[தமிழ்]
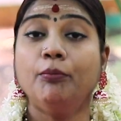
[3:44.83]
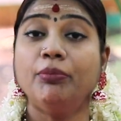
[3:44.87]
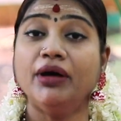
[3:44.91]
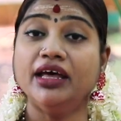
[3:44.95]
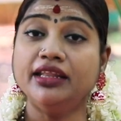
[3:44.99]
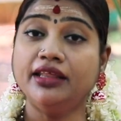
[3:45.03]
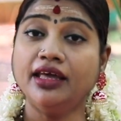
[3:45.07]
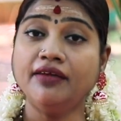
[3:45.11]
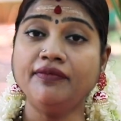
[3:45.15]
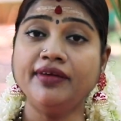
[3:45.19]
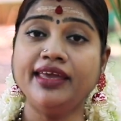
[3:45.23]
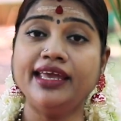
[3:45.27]

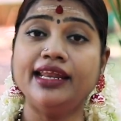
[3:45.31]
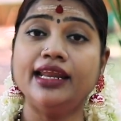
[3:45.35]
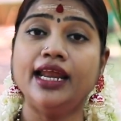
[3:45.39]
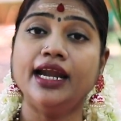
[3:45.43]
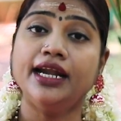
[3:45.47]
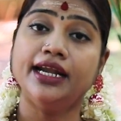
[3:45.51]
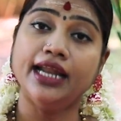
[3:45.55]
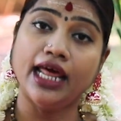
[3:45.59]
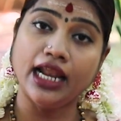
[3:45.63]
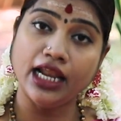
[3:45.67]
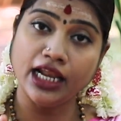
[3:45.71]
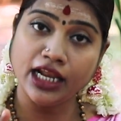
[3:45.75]
பதவியில
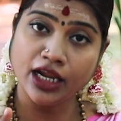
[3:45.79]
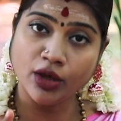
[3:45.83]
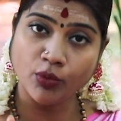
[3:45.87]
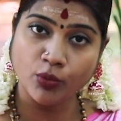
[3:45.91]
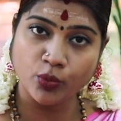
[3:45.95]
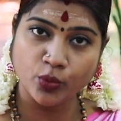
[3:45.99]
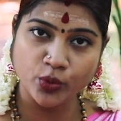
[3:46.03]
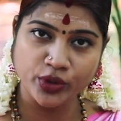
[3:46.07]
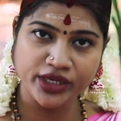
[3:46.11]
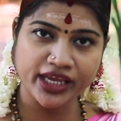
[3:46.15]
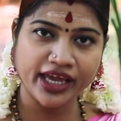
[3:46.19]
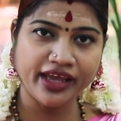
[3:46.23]
நல்ல
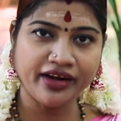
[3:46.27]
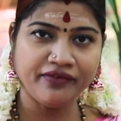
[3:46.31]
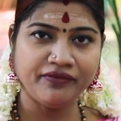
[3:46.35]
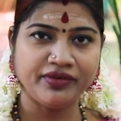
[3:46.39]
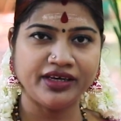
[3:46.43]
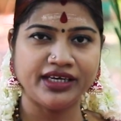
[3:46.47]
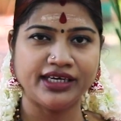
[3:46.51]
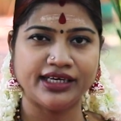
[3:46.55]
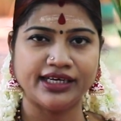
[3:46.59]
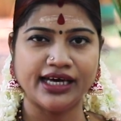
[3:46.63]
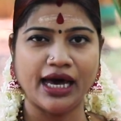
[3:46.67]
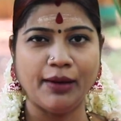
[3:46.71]

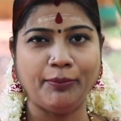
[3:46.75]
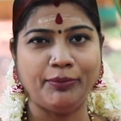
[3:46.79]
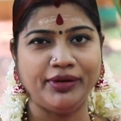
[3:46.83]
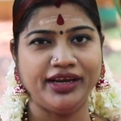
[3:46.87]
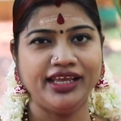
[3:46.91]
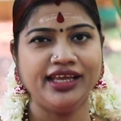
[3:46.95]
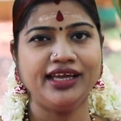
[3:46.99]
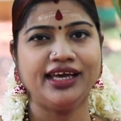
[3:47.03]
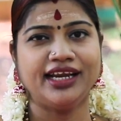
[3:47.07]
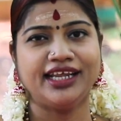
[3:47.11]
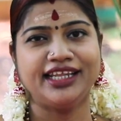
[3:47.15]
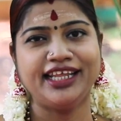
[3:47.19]
உயர்வு
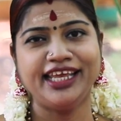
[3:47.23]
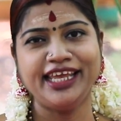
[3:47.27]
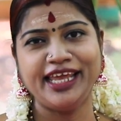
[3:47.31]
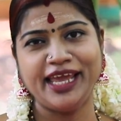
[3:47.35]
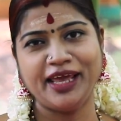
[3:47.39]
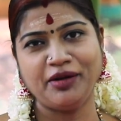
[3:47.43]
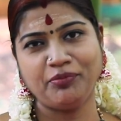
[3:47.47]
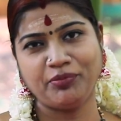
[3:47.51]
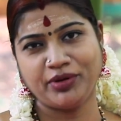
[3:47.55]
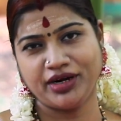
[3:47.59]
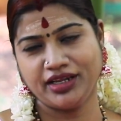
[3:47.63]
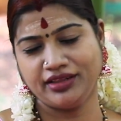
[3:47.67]
அப்படிங்கிறத
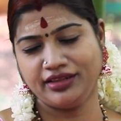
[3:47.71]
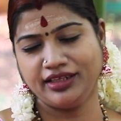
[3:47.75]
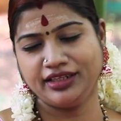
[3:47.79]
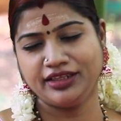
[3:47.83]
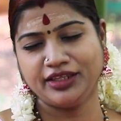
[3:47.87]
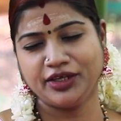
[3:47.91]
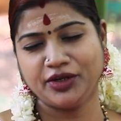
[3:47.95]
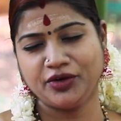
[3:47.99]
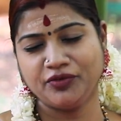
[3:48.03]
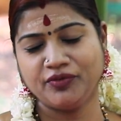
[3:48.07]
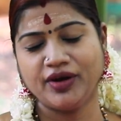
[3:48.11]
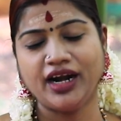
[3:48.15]
ஏற்படுத்தி
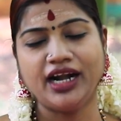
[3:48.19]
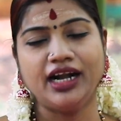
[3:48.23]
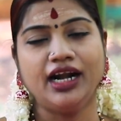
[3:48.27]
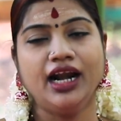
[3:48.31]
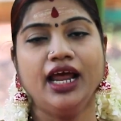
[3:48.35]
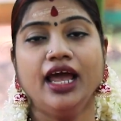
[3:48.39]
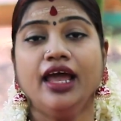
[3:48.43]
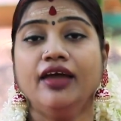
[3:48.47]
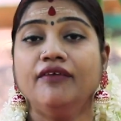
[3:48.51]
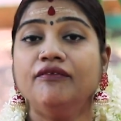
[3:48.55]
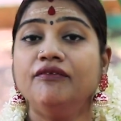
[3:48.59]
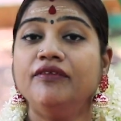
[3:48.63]
தருவாள்
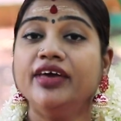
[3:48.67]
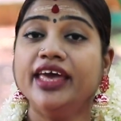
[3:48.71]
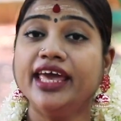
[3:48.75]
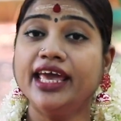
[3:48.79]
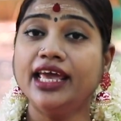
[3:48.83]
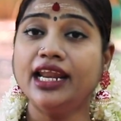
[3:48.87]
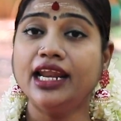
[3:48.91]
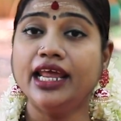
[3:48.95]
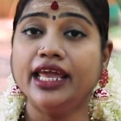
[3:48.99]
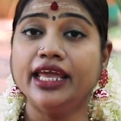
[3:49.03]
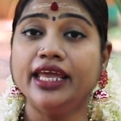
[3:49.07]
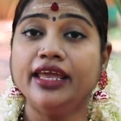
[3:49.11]

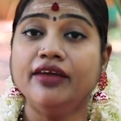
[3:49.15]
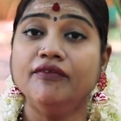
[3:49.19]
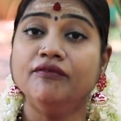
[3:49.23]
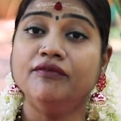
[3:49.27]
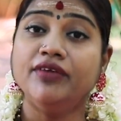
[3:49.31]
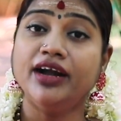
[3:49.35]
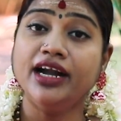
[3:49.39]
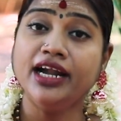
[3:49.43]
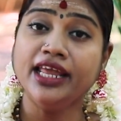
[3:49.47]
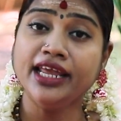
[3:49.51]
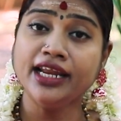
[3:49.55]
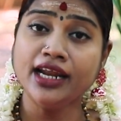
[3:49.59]
வேலை
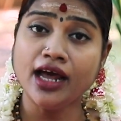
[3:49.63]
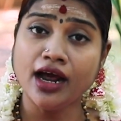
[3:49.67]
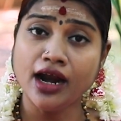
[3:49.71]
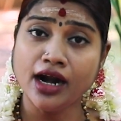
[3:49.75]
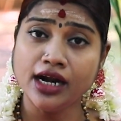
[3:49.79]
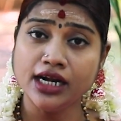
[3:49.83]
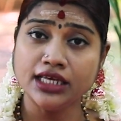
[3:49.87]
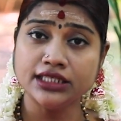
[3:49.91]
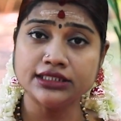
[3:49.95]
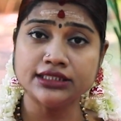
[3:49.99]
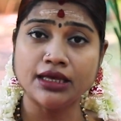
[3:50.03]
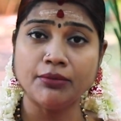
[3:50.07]

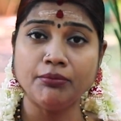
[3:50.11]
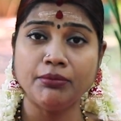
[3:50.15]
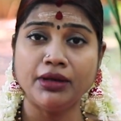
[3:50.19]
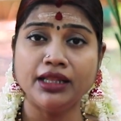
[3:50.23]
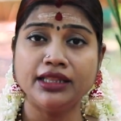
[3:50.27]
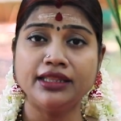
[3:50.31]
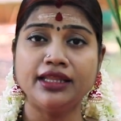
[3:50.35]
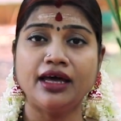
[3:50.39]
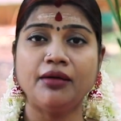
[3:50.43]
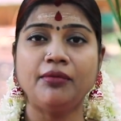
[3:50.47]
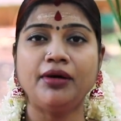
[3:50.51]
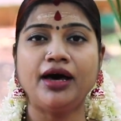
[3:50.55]
வெளிநாடு
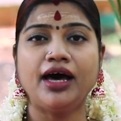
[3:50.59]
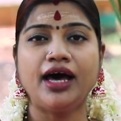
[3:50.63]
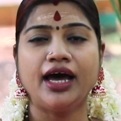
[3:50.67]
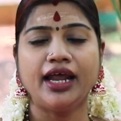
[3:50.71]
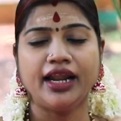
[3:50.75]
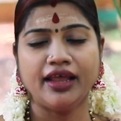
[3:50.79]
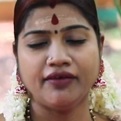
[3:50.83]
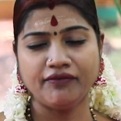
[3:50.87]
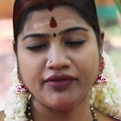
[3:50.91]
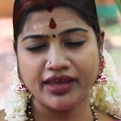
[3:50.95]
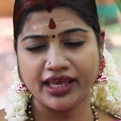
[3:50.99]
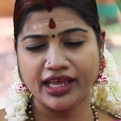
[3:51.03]

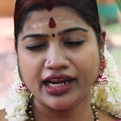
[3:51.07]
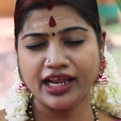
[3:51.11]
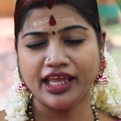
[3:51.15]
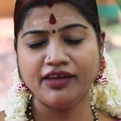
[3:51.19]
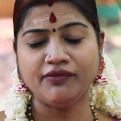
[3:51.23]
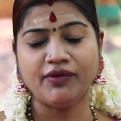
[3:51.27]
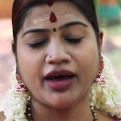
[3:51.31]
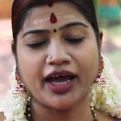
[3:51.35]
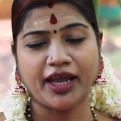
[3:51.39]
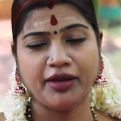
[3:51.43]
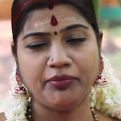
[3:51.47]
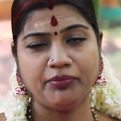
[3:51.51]
சம்பந்தமான வேலை
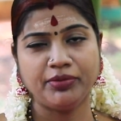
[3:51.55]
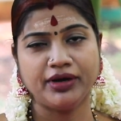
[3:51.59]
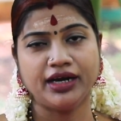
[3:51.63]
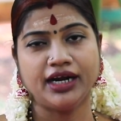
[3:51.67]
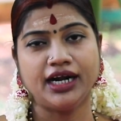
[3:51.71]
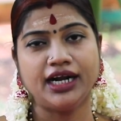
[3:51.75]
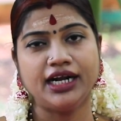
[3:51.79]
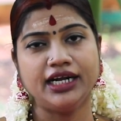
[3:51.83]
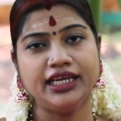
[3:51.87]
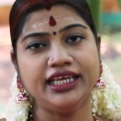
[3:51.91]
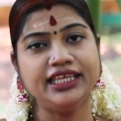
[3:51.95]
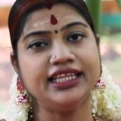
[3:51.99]

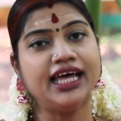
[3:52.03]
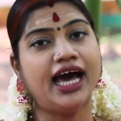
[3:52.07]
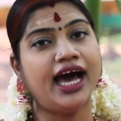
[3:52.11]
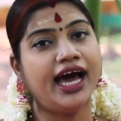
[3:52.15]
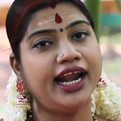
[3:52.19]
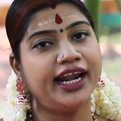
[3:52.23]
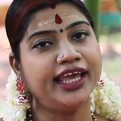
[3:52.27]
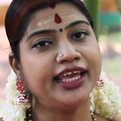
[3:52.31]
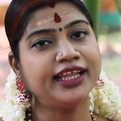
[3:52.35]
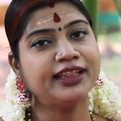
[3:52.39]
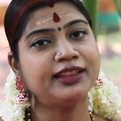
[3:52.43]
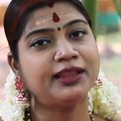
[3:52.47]
வாய்ப்புகள் இது
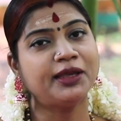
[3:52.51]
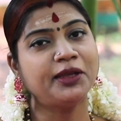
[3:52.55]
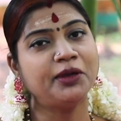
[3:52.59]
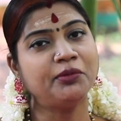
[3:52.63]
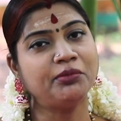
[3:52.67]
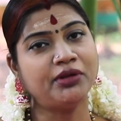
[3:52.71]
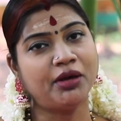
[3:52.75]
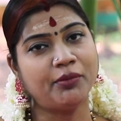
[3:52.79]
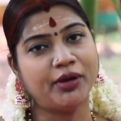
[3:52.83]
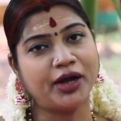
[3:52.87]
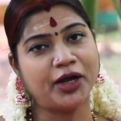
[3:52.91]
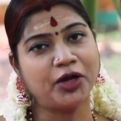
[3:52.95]

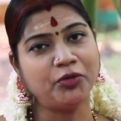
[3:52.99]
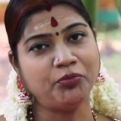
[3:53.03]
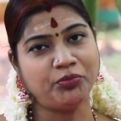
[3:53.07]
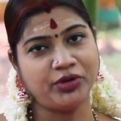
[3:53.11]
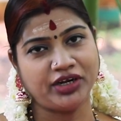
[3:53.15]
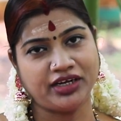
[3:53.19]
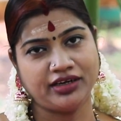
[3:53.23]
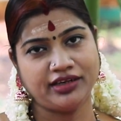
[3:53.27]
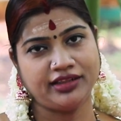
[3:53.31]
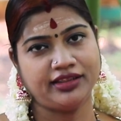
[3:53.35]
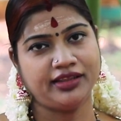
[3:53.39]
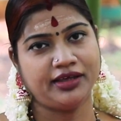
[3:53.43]
அனைத்தையும் நமக்கு
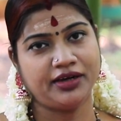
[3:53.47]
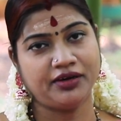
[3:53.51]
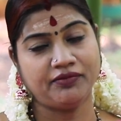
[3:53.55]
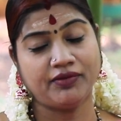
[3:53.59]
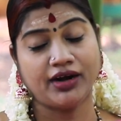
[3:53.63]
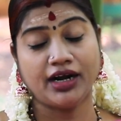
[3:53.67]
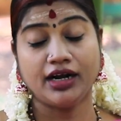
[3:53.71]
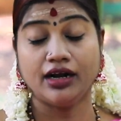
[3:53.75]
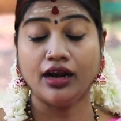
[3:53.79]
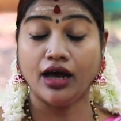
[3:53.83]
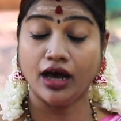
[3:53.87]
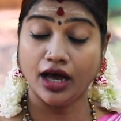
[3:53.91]

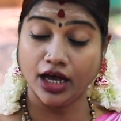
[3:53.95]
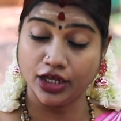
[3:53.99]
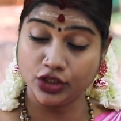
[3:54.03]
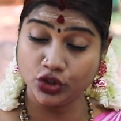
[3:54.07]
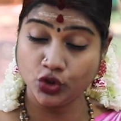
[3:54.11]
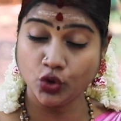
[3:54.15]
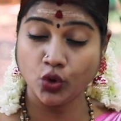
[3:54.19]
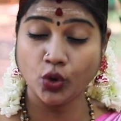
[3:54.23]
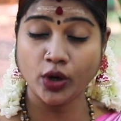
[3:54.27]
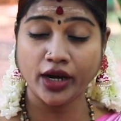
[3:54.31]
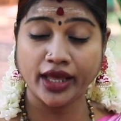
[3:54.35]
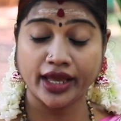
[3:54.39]
பெற்று
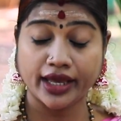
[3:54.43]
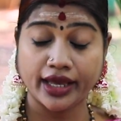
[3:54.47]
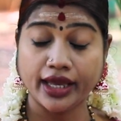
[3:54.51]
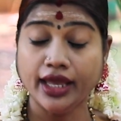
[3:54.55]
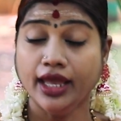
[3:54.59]
அதோட